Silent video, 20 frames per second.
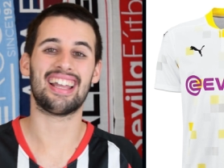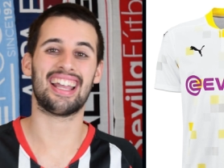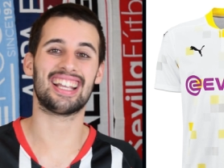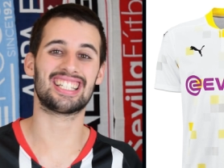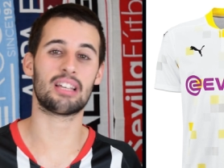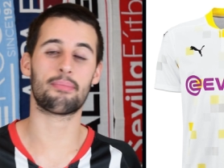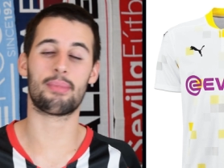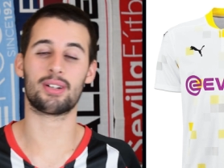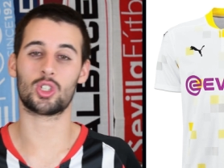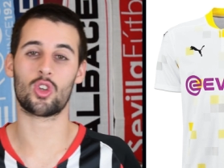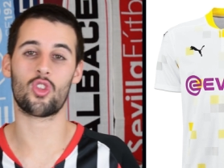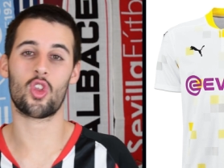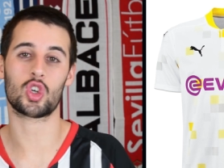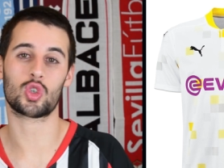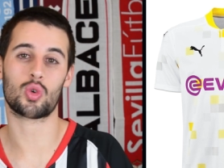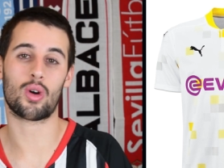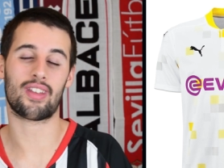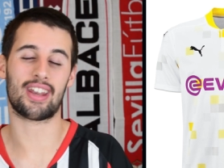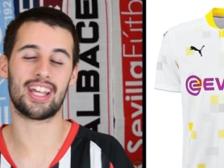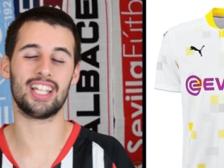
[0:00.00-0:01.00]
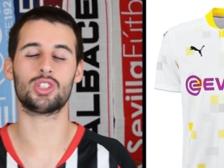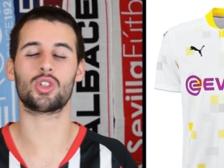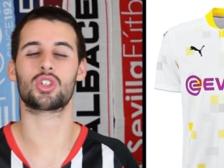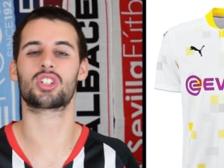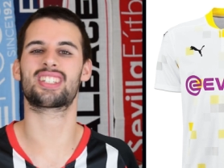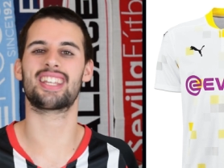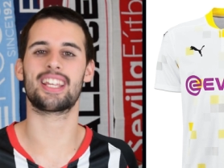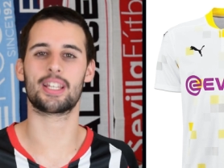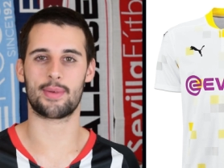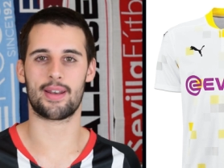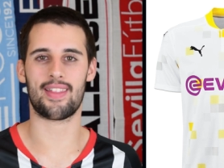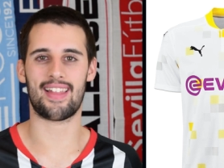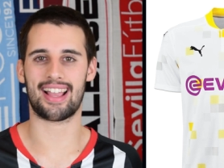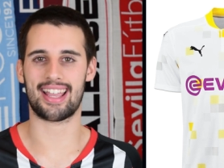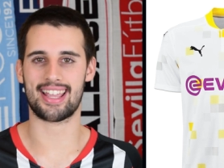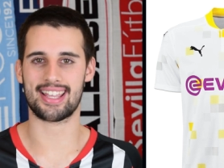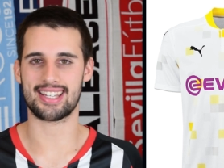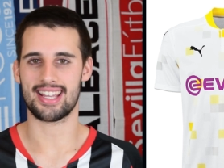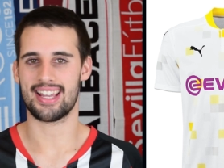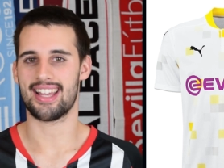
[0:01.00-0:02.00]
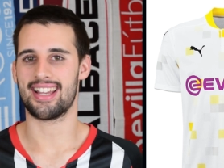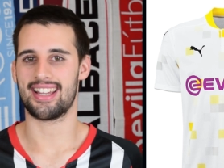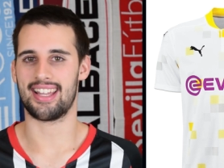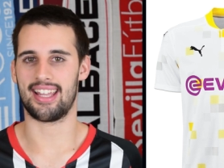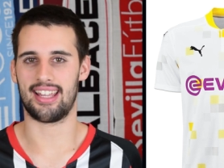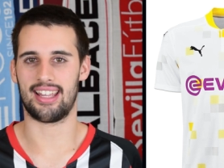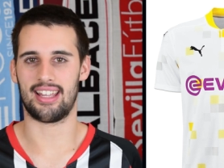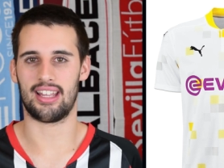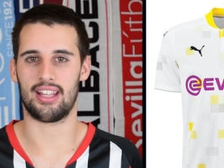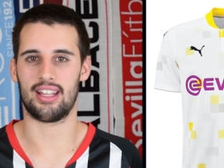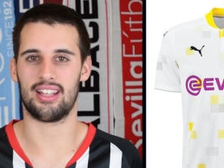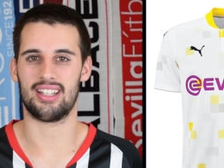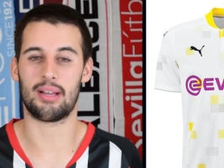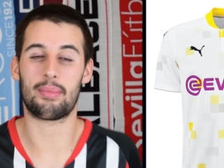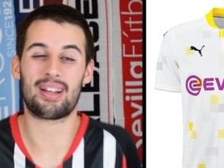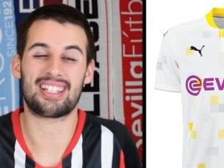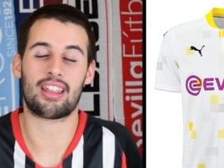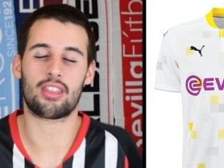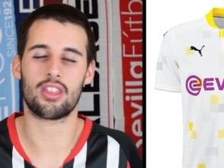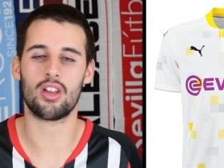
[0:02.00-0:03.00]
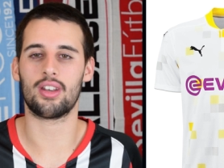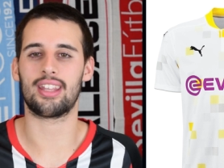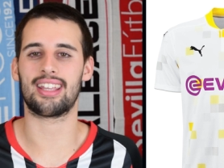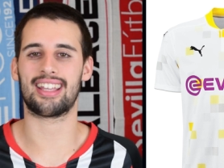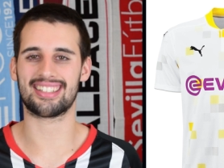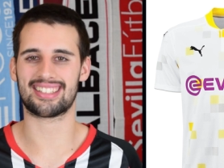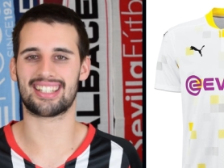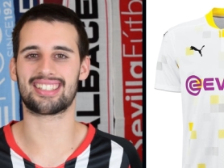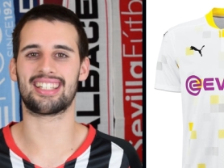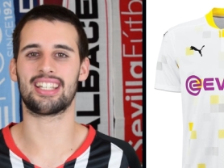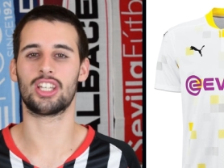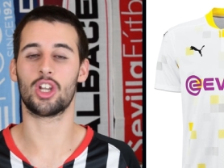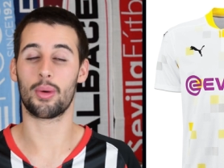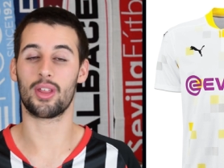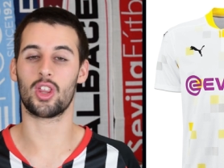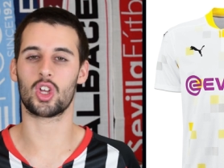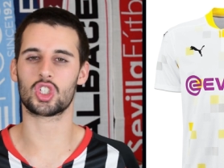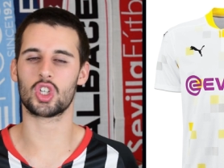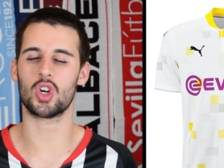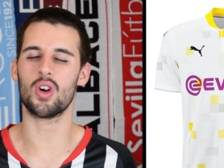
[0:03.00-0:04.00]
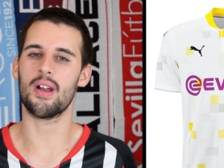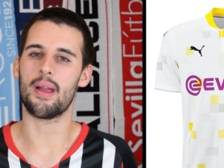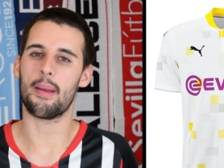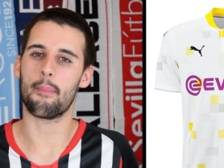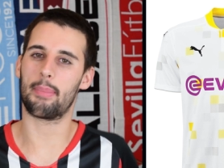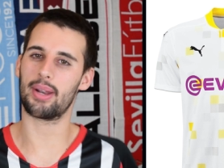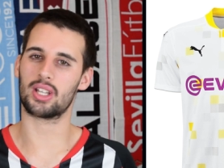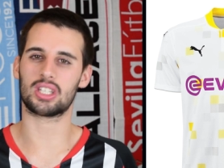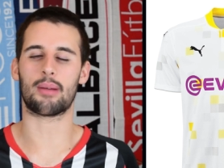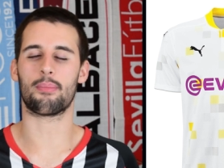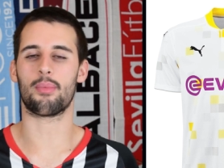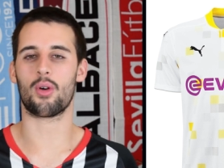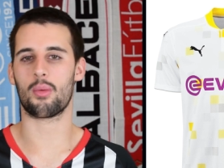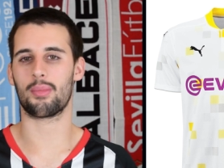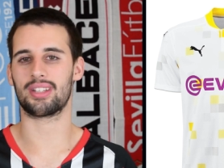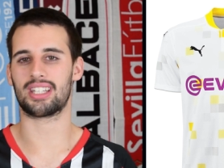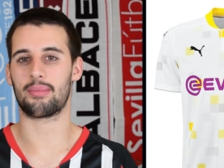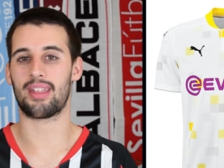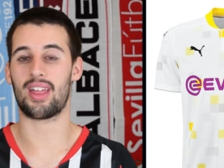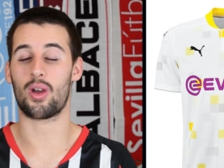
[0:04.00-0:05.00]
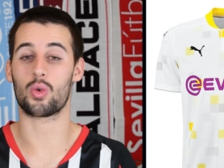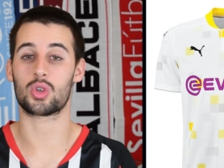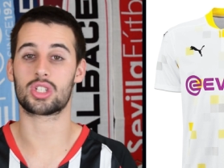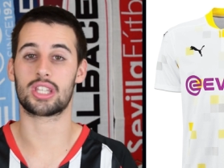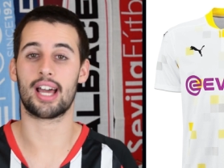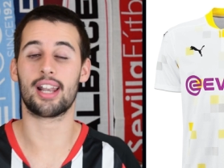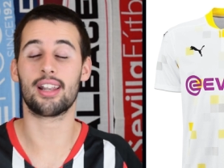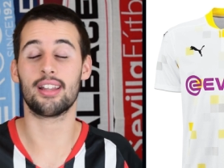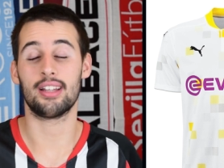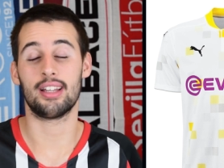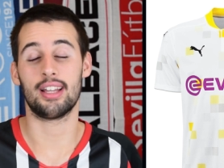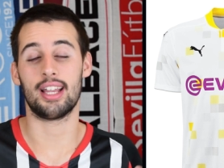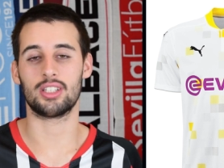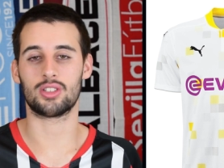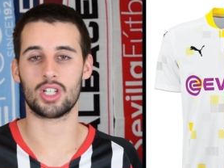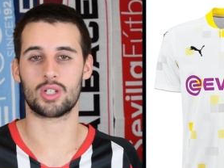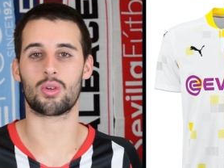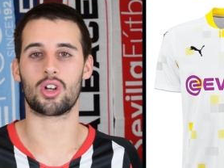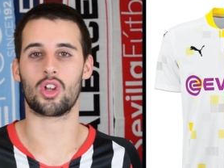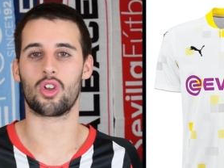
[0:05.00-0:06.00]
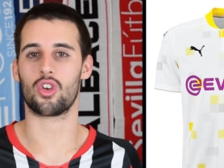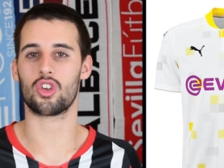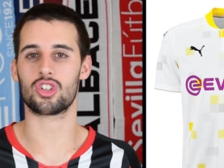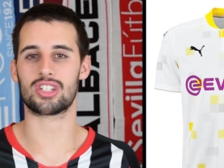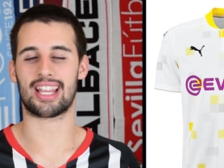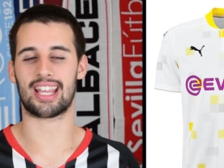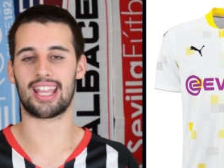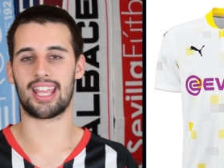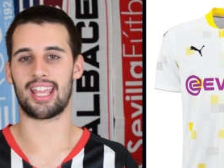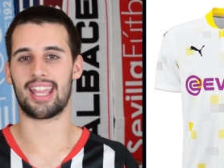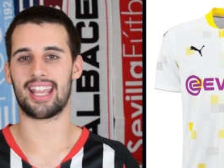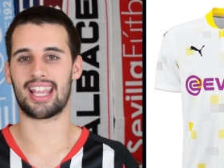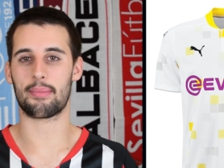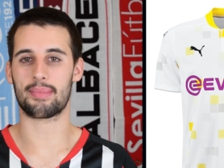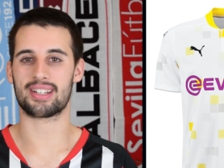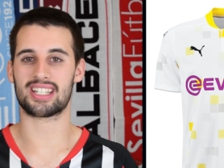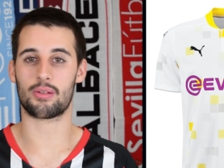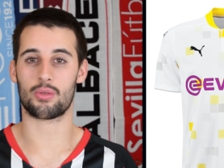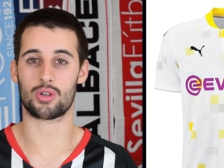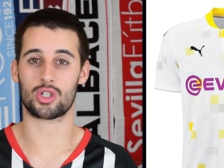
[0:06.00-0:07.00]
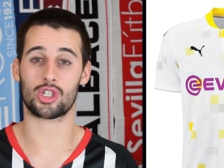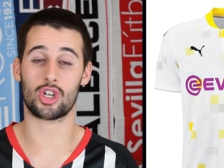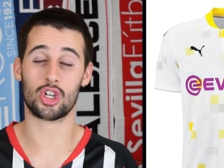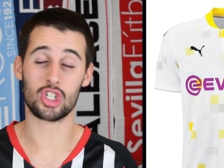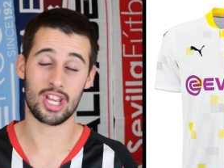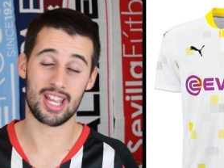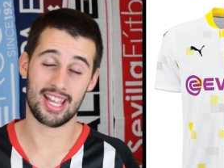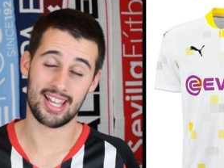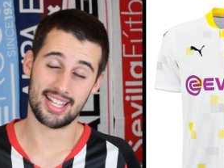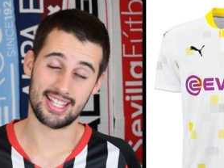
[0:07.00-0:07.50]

Este patrón de los cuadraditos sí es verdad que es eh, llama la atención y que es así novedoso, pero tampoco me termina de gustar. Entonces, bueno, no sé qué, qué penséis vosotros.